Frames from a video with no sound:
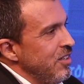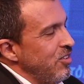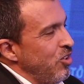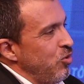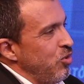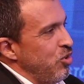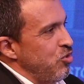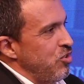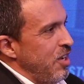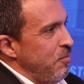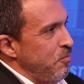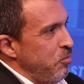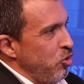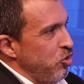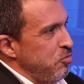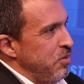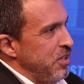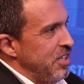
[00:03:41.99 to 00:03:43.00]
Então eu já
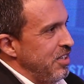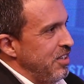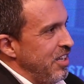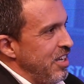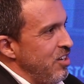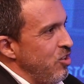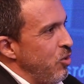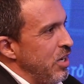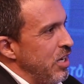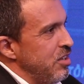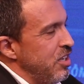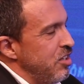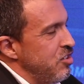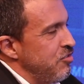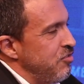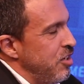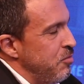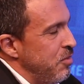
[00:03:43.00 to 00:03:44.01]
prospectei
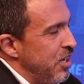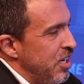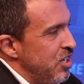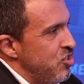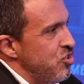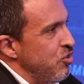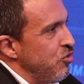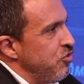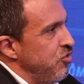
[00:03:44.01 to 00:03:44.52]
qualitativamente,